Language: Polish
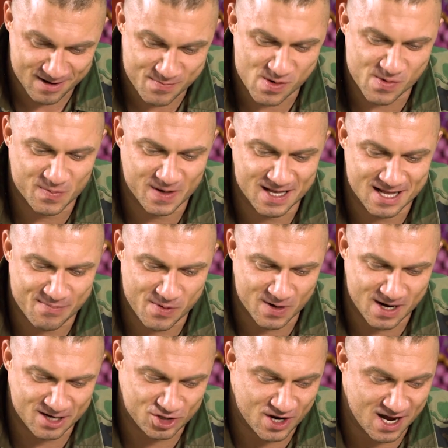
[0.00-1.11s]
pompki na
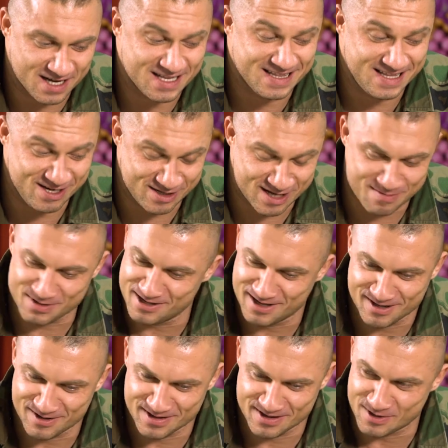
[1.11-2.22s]
poręczach, na triceps,
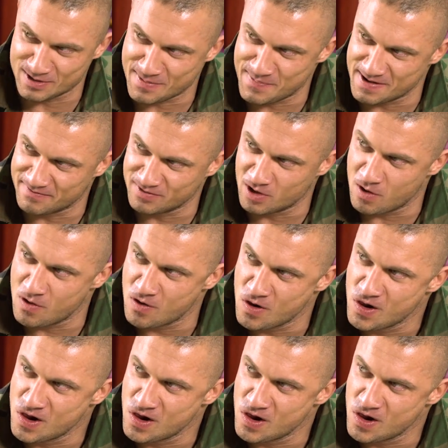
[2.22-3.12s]
to, to na pewno.